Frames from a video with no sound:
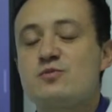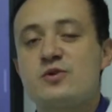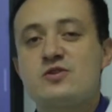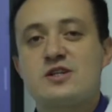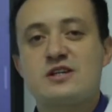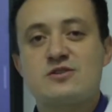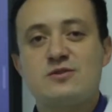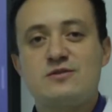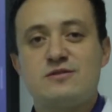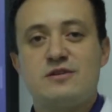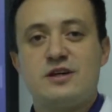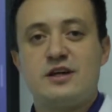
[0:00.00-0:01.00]

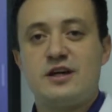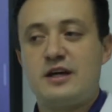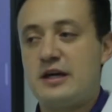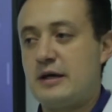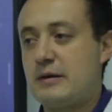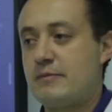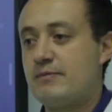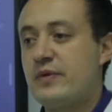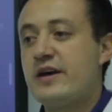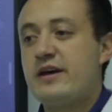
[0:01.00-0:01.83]
procesos de